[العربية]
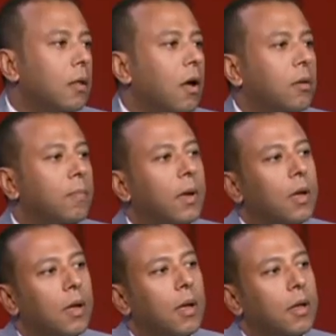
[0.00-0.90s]
طيب
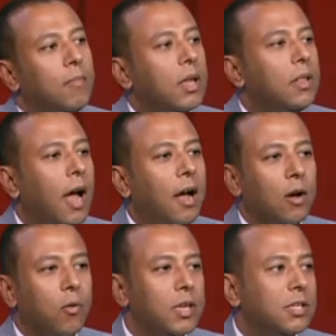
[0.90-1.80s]
آه يمكن دي
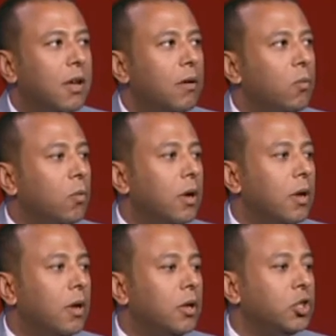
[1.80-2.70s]
حاجه كويسه
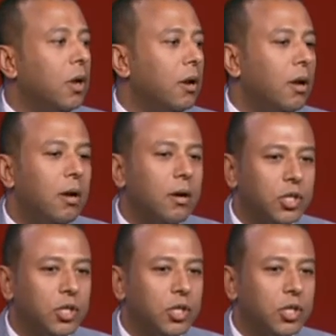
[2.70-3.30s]
وان شاء الله